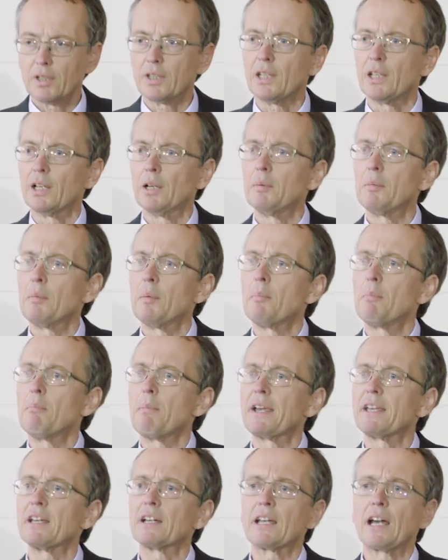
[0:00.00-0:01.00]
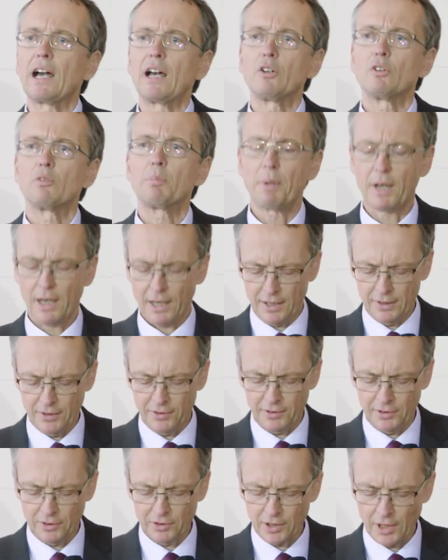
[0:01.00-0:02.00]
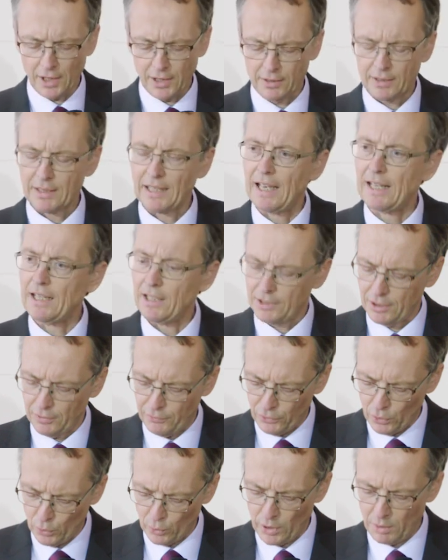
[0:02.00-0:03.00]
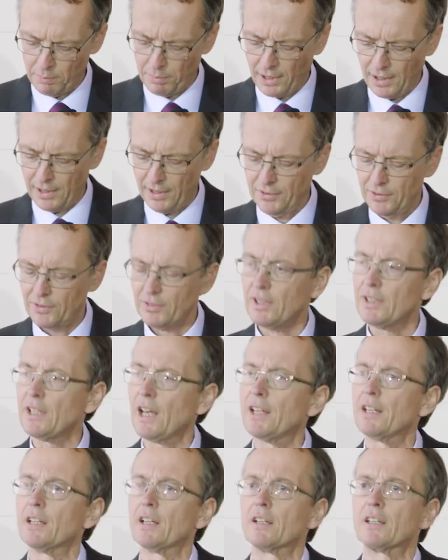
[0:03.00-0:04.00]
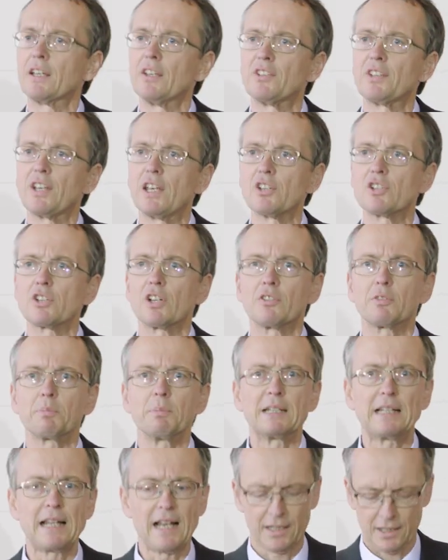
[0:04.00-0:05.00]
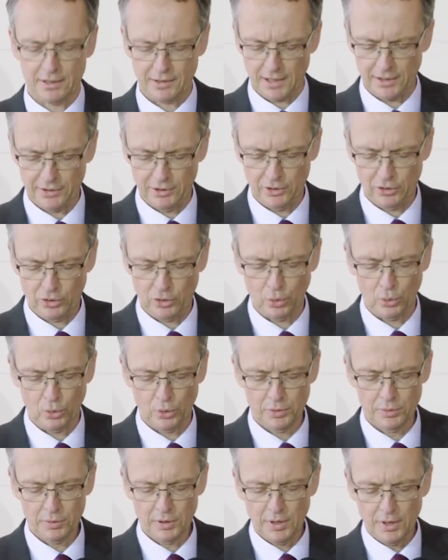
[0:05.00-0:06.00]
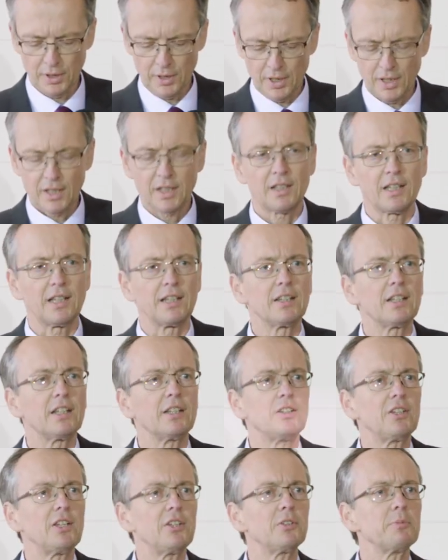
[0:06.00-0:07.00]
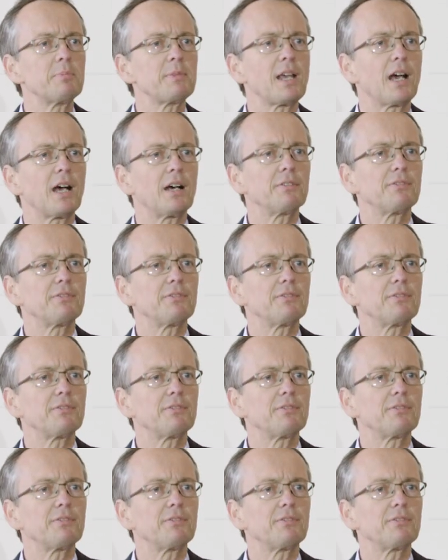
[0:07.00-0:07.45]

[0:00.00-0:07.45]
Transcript: Der meyer gallo preis ist ein relativ junger Preis in einer Gesellschaft mit langer Tradition denn in diesem Jahr